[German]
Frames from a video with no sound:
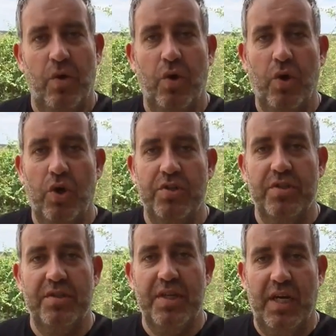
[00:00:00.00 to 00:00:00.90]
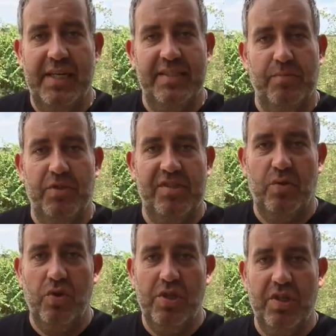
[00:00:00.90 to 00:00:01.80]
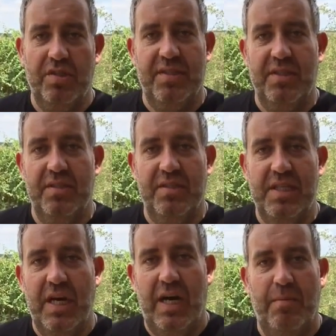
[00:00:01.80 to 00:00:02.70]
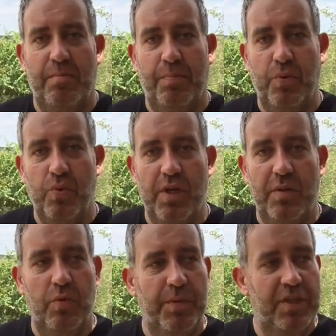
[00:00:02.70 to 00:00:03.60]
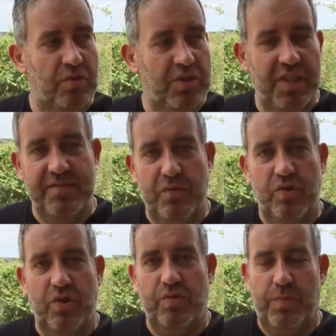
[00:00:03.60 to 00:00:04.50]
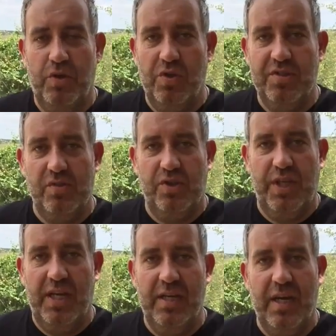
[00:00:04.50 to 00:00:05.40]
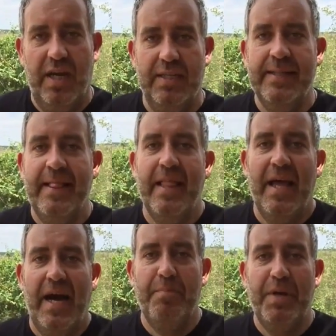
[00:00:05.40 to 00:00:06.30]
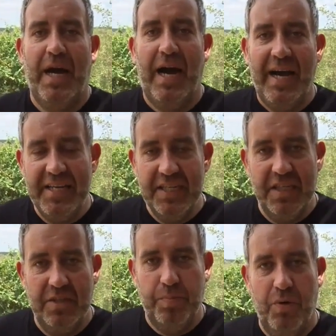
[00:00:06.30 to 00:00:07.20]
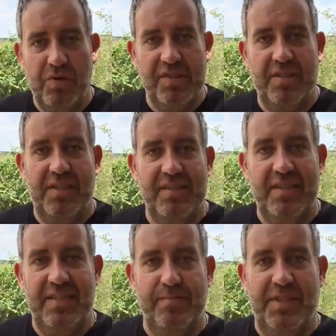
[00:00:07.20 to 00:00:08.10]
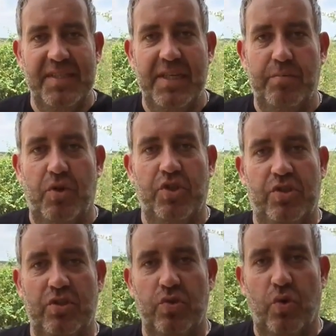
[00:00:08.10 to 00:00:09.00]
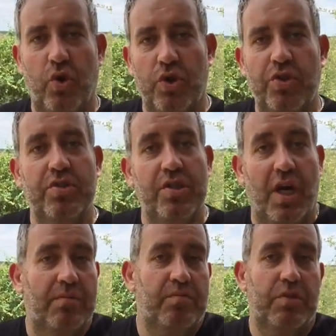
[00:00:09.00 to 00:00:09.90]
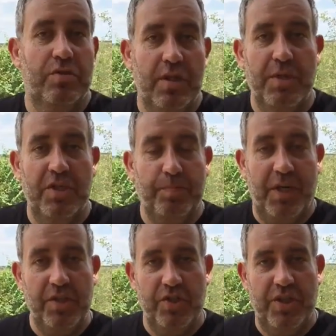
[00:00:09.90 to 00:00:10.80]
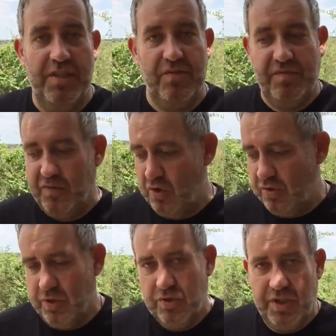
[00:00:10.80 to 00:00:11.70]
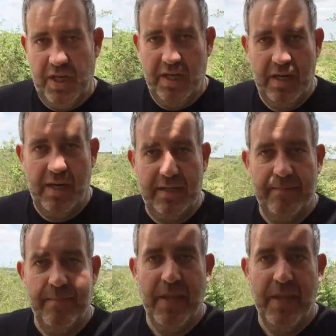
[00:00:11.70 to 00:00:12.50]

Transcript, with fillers: Und ja, jetzt sind wir zurück, sind hier am Pool im Moment und jetzt führe ich euch mal kurz durch die Anlage. Haben mir einige gepostet, dass sie das mal sehen möchten und ja, dem entspreche ich jetzt und führe euch mal durch die Anlage.